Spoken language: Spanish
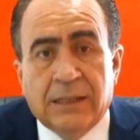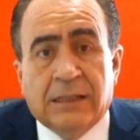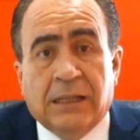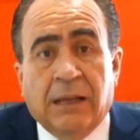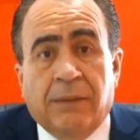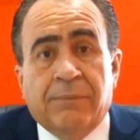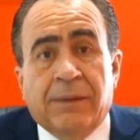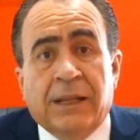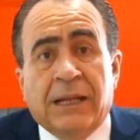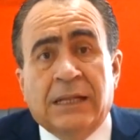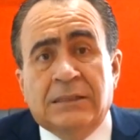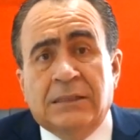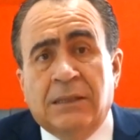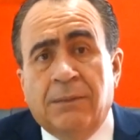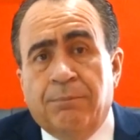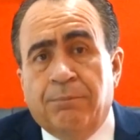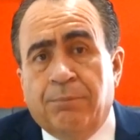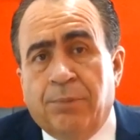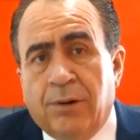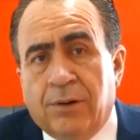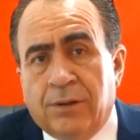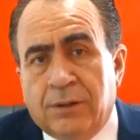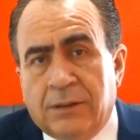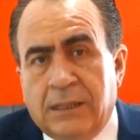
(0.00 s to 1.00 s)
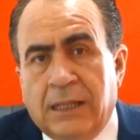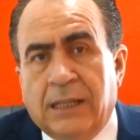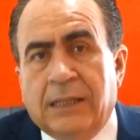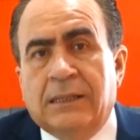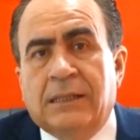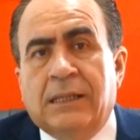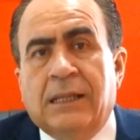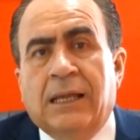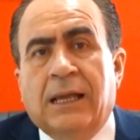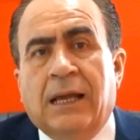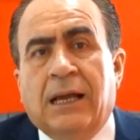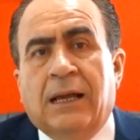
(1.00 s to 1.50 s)
También es
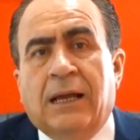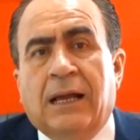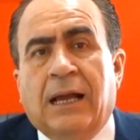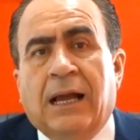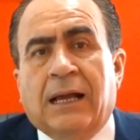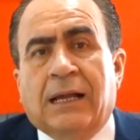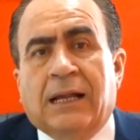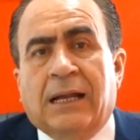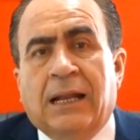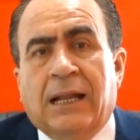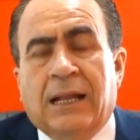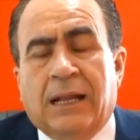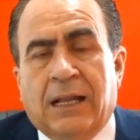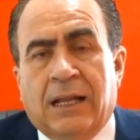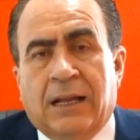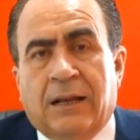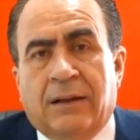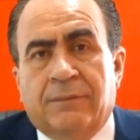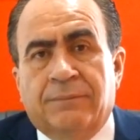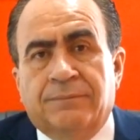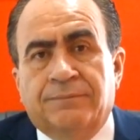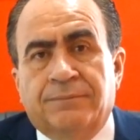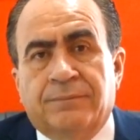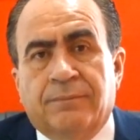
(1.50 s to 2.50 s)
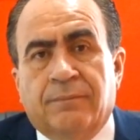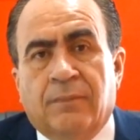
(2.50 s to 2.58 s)
importante aclarar